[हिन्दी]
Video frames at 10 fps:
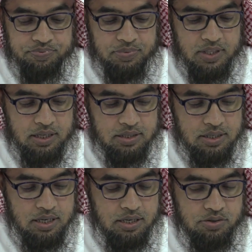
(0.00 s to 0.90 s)

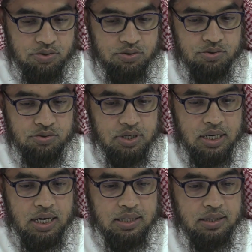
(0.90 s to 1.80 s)
से जो
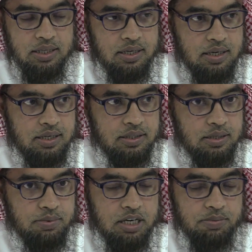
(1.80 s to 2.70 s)
गलादत निकल रही
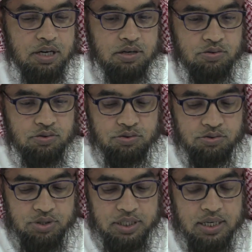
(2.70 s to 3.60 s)
थी बार बार
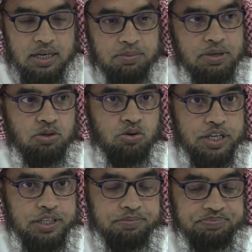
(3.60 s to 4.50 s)
वो निकलना बंद हो गई